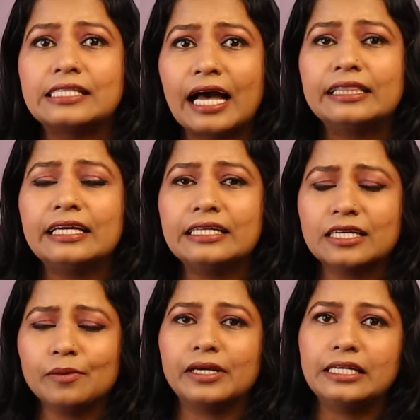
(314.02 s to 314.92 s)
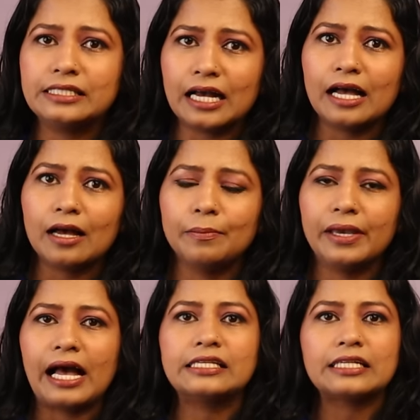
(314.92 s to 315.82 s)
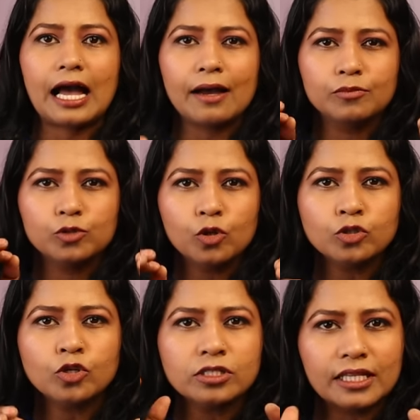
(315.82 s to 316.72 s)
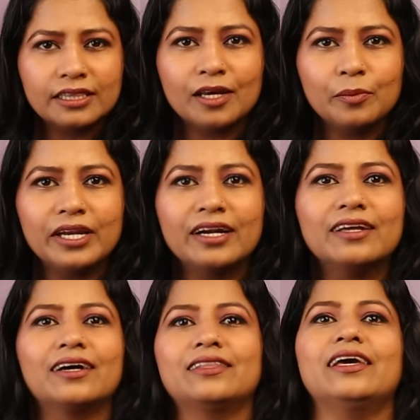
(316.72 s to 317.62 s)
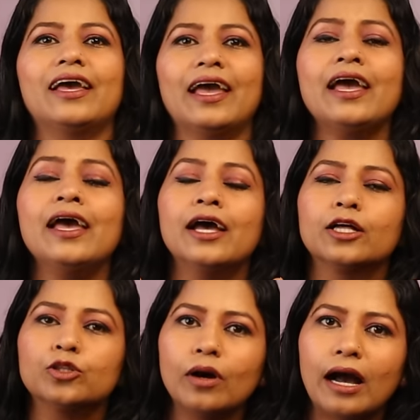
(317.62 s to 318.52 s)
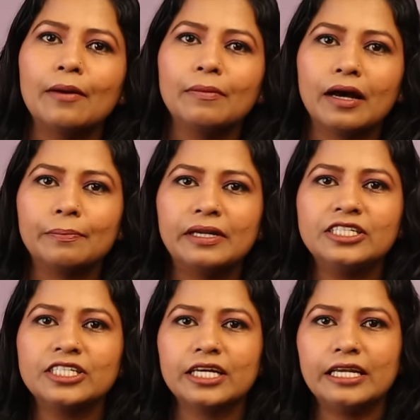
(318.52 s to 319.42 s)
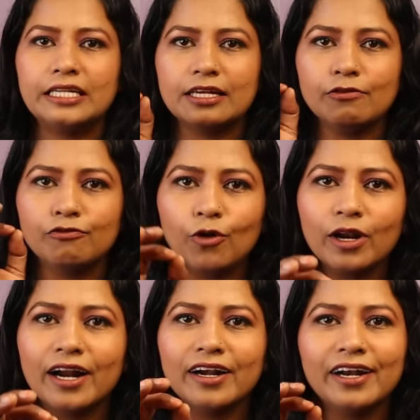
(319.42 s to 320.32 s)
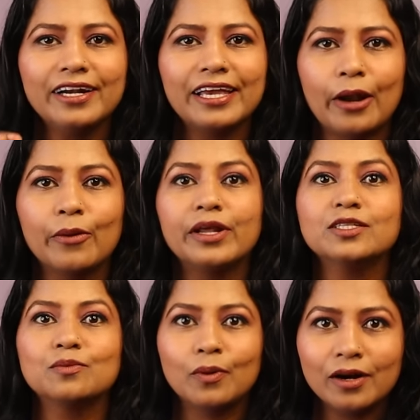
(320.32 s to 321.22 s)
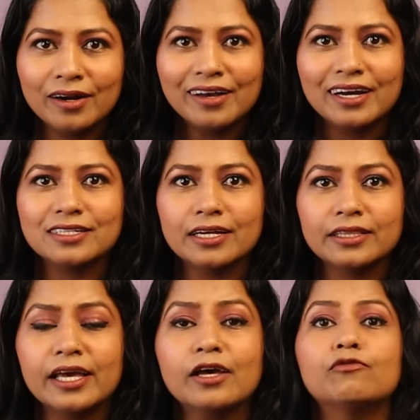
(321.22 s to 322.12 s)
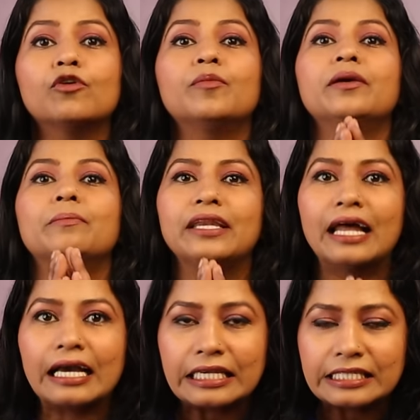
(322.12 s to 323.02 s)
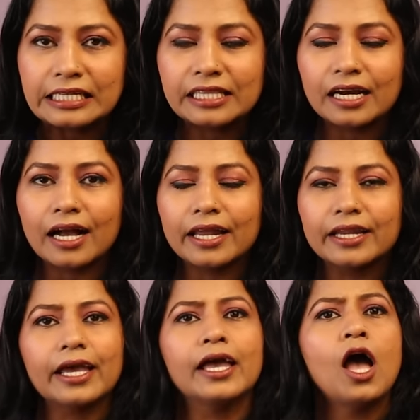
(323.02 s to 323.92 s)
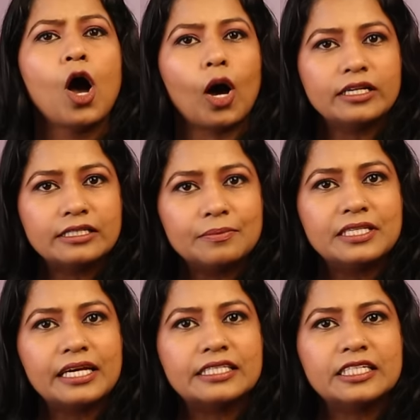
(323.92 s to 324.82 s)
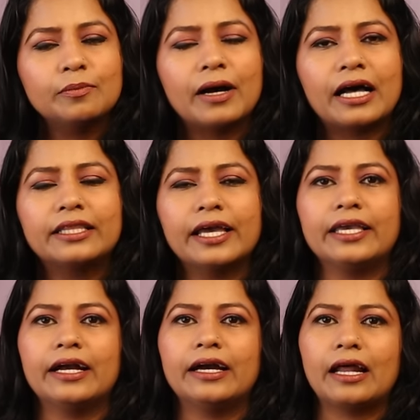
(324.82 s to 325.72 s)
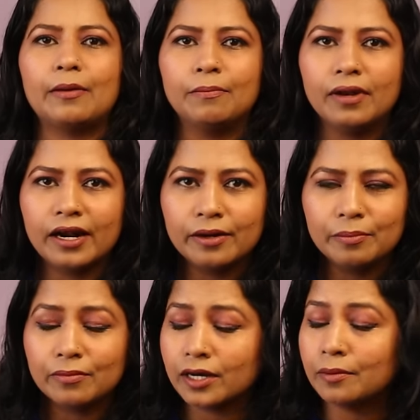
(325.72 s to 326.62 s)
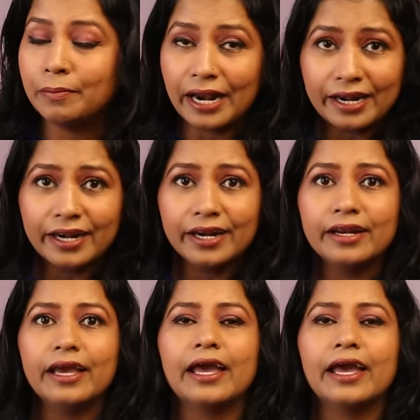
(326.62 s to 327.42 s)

साथ ही जब इसका अभ्यास आप 270 मिनट करते हैं तो आप अपने शरीर से 400 कैलोरीज बर्न कर सकते हैं वो भी बिना किसी थकान के और सबसे अच्छी बात है कि अगर आप ब्लड बेड रिडन